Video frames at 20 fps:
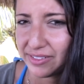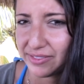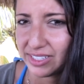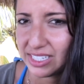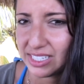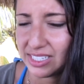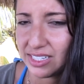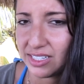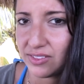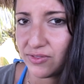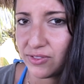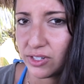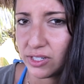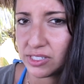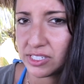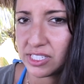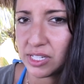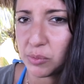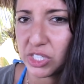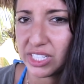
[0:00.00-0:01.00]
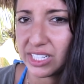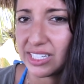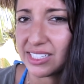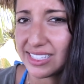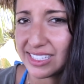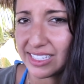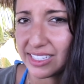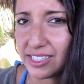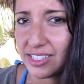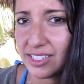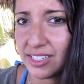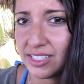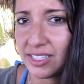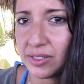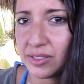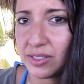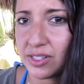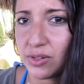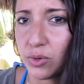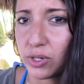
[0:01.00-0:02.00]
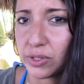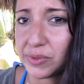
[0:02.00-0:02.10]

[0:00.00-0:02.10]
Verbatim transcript: pada jangka waktu tertentu,